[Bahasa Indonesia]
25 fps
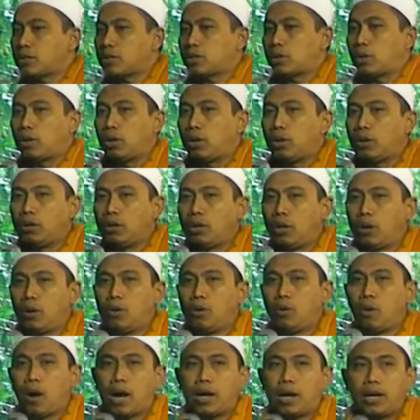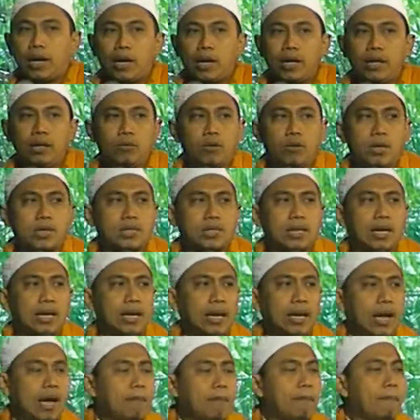sallallahu alaihi
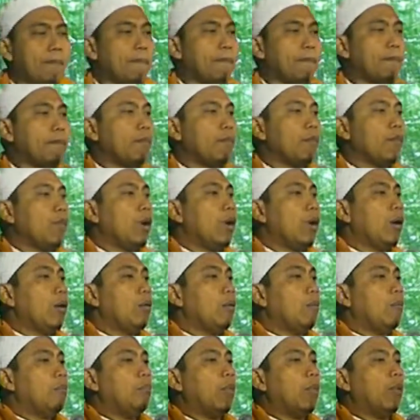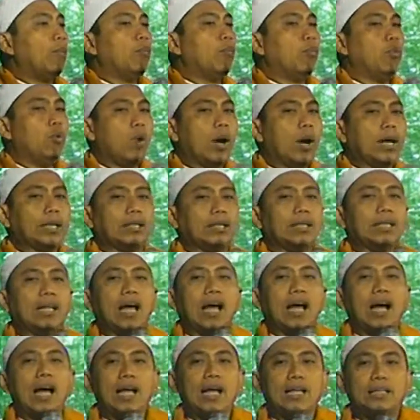wasallam membuat
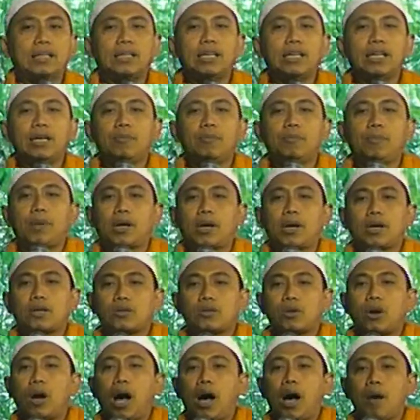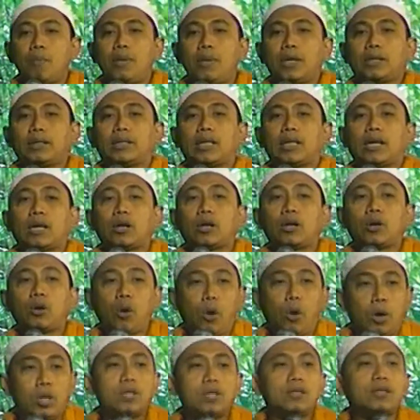hati para sahabat
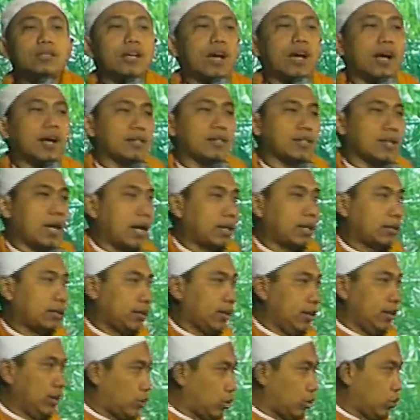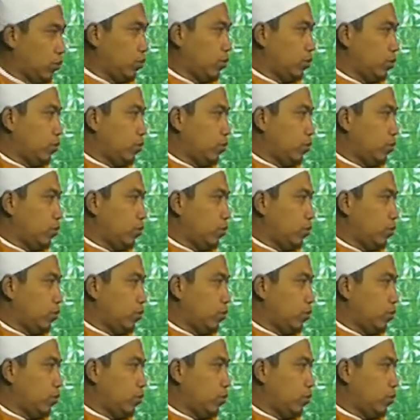tergoncang saat itu.